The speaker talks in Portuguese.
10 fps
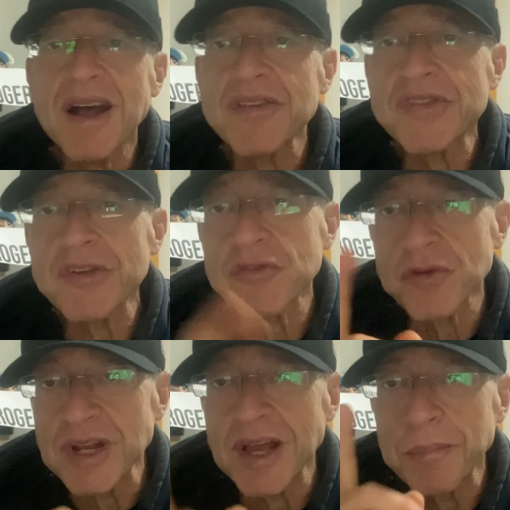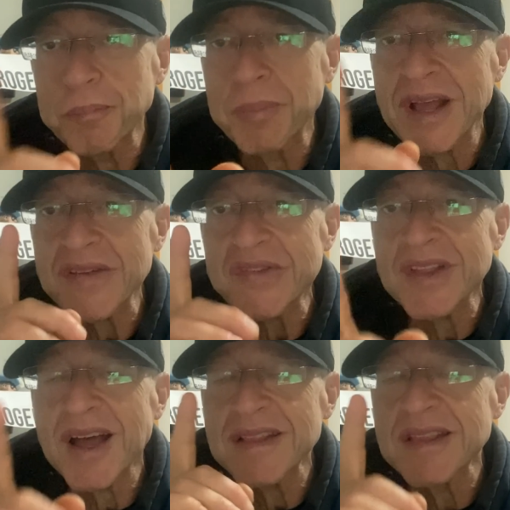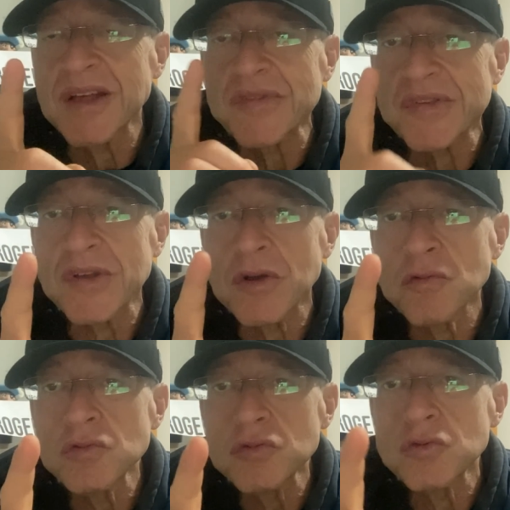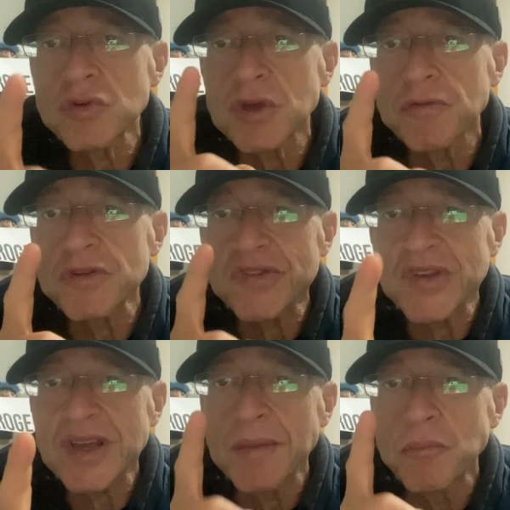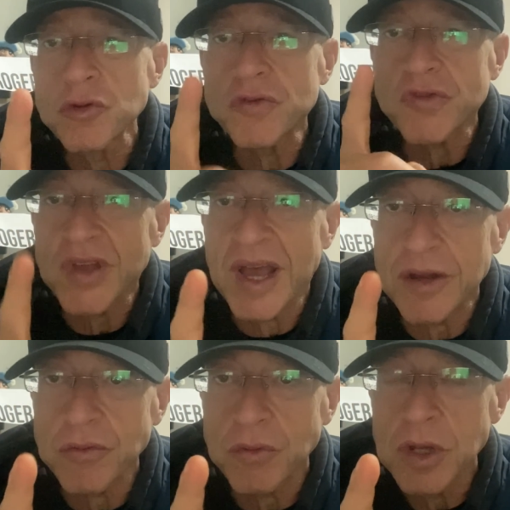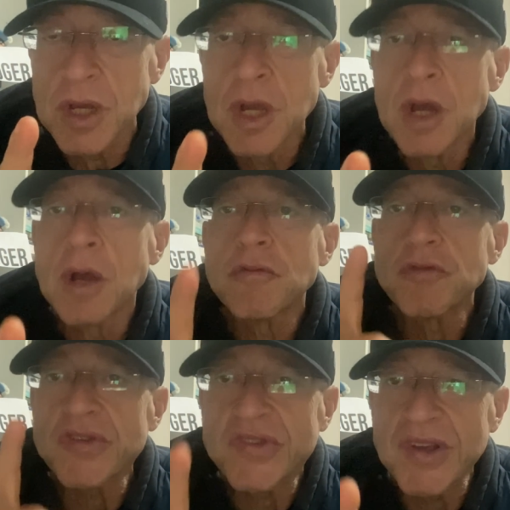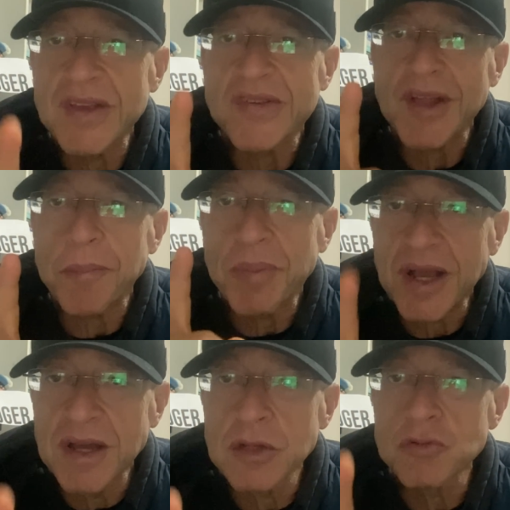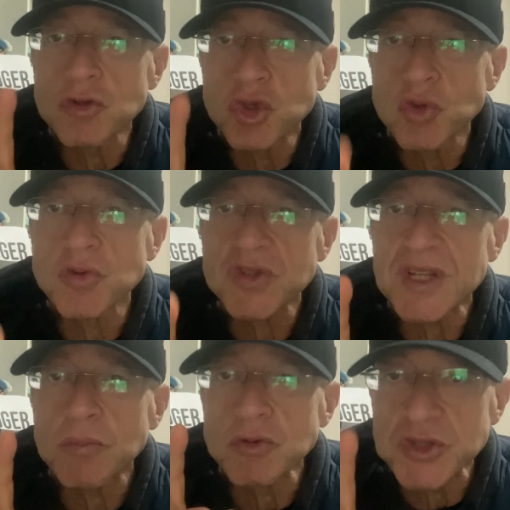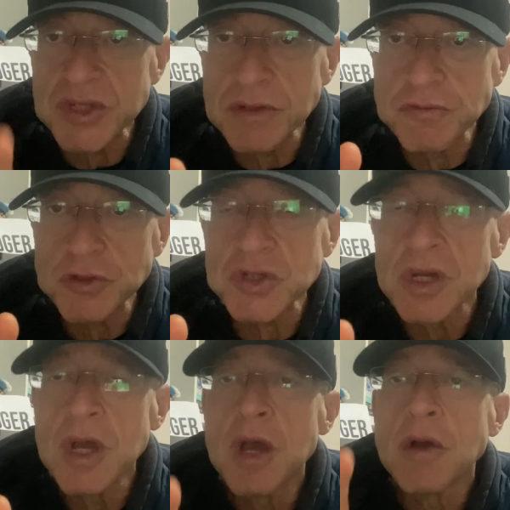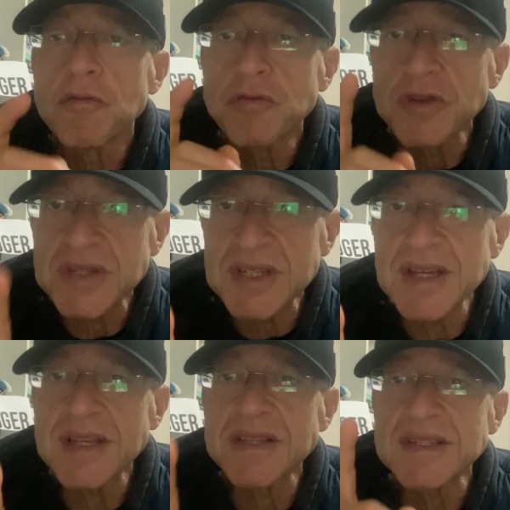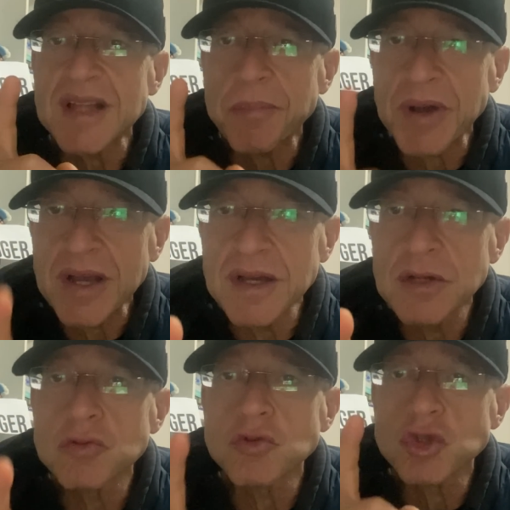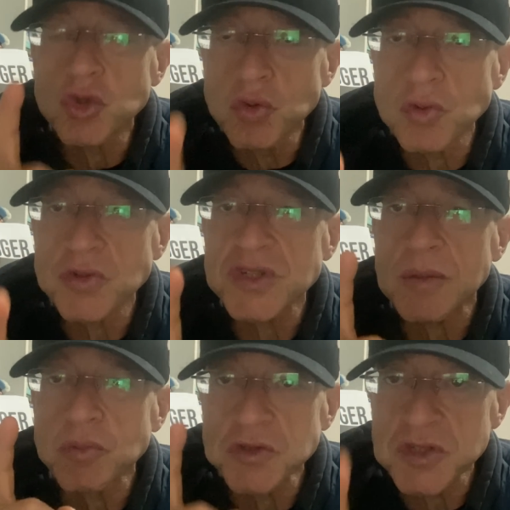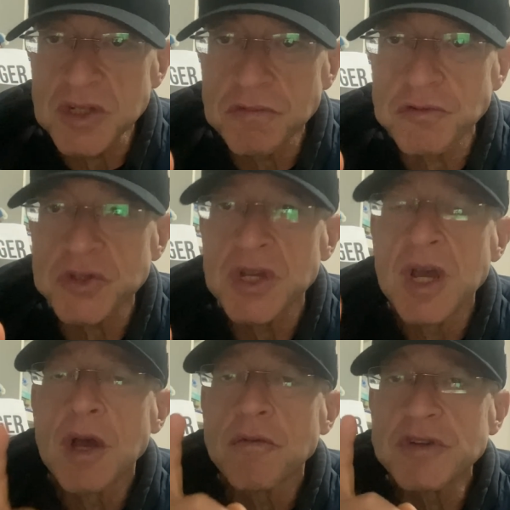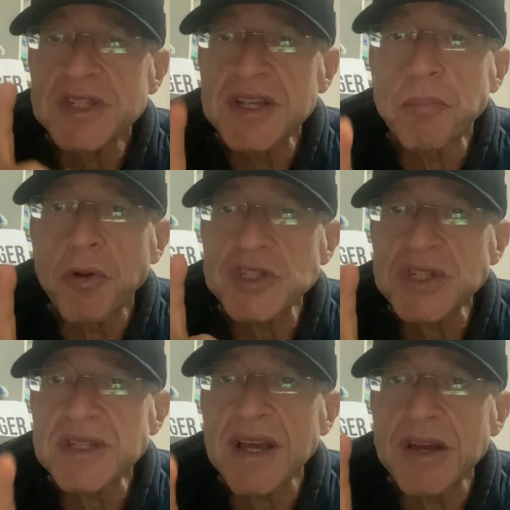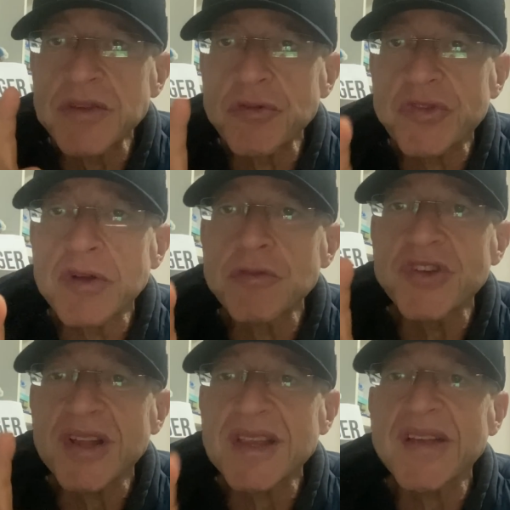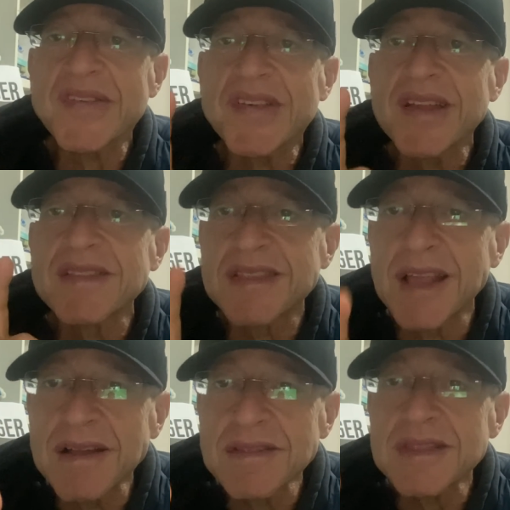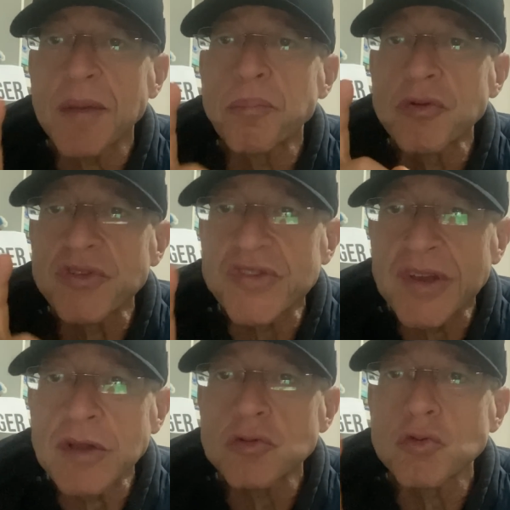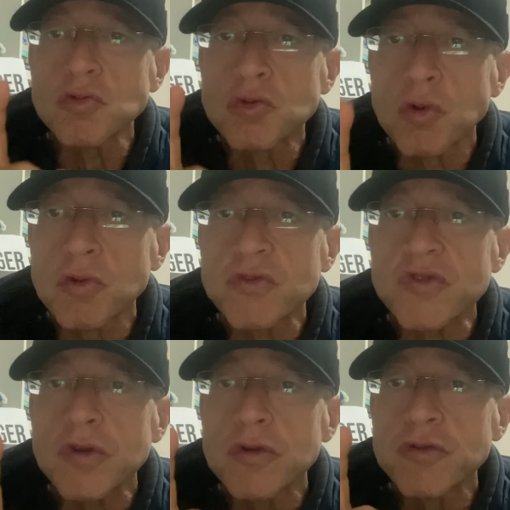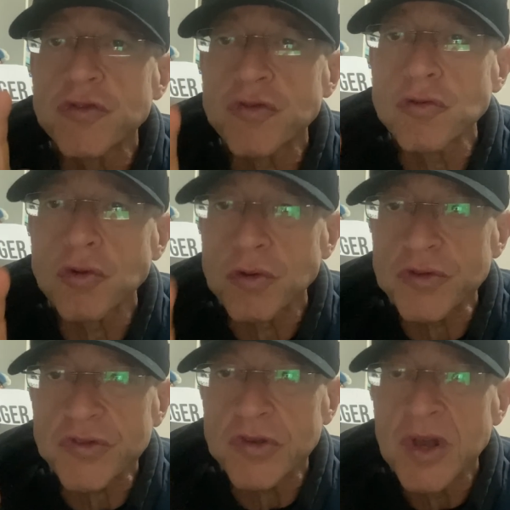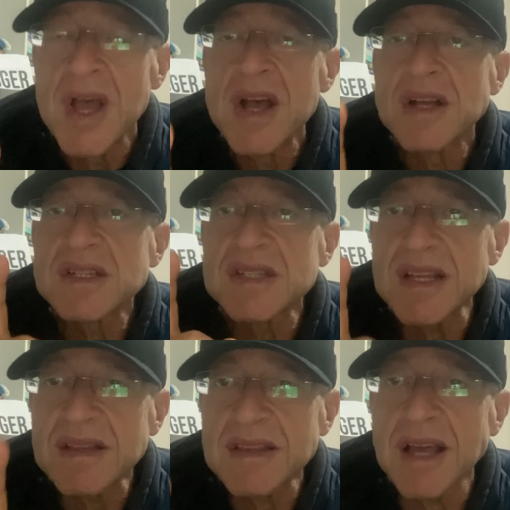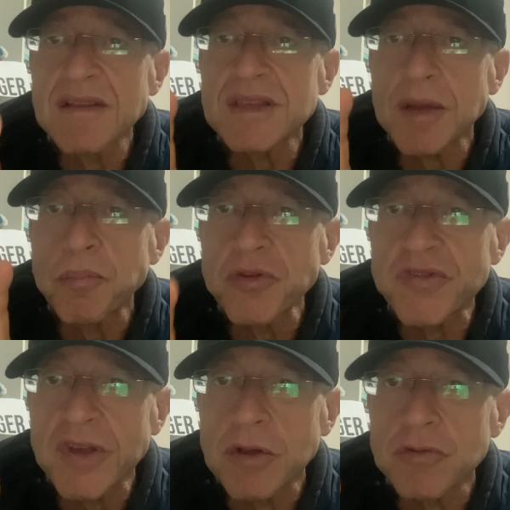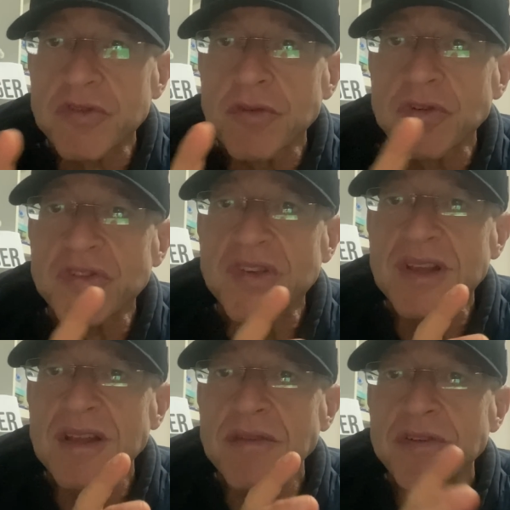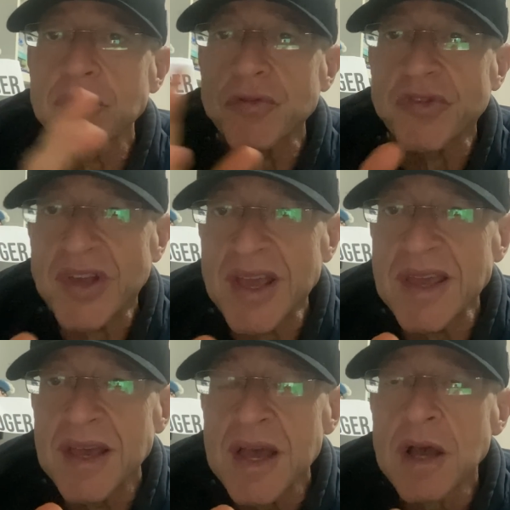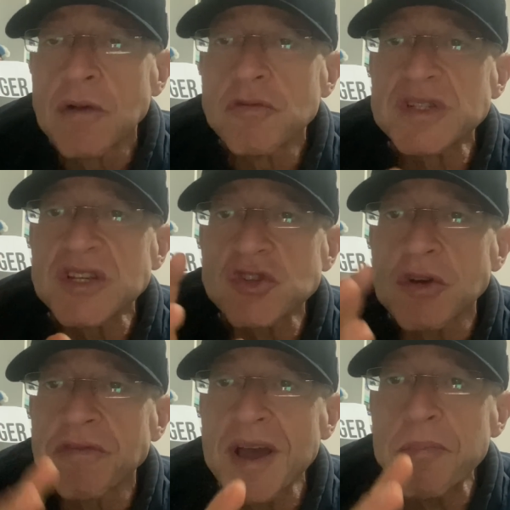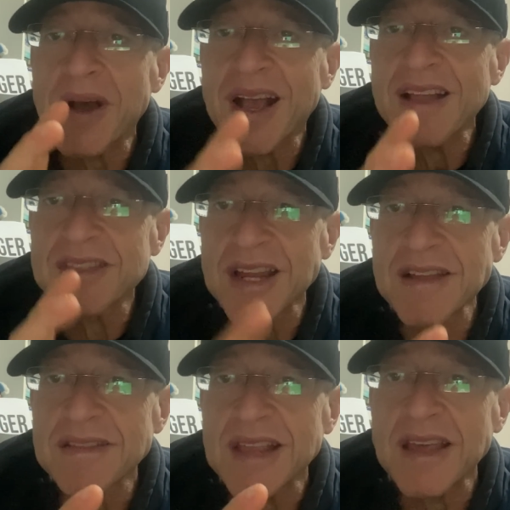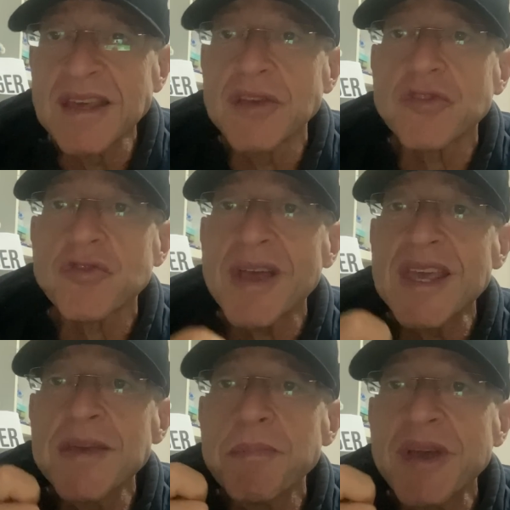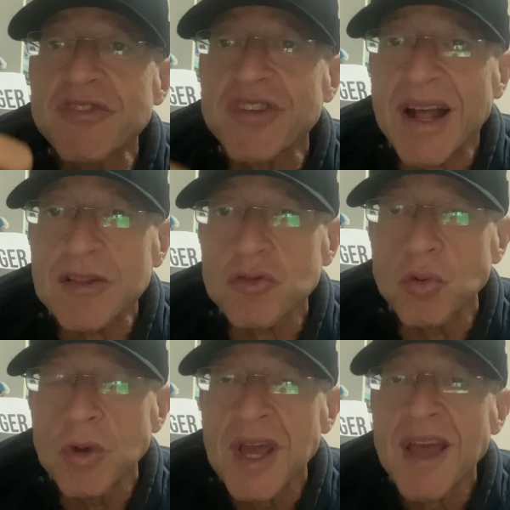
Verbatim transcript: Assessoria. Presta atenção no que eu vou dizer que é muito sério. Você que está pagando juros abusivos, você que está pagando juros abusivos, você pode ter redução de até 70% dos juros. 70%. Se você está devendo 100, você só vai pagar 30, e isso é imediato.